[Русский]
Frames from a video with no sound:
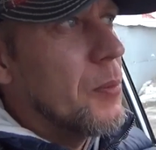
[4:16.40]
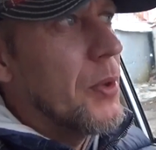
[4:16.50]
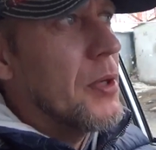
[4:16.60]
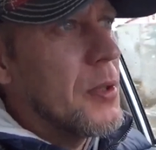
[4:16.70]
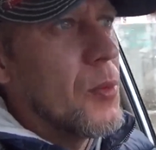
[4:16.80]

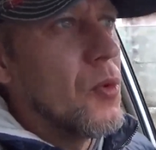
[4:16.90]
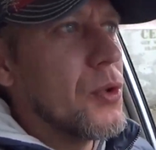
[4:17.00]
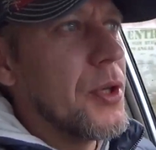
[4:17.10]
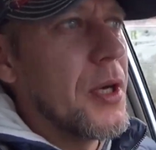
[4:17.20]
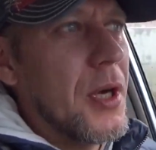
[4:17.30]
Поэтому вот
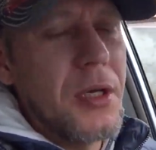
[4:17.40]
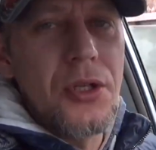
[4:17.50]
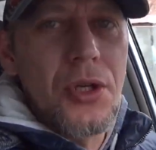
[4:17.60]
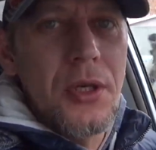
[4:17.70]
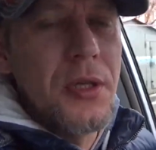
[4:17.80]
такая
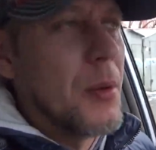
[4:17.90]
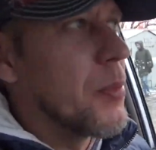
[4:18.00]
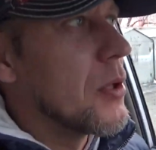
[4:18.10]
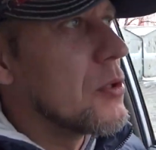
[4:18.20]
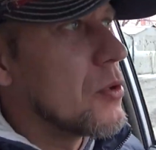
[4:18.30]
кишкотня
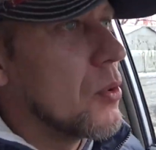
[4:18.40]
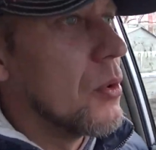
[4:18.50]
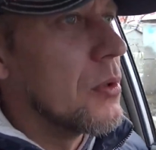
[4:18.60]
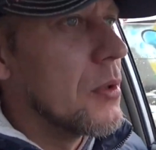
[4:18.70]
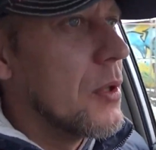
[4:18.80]
происходит.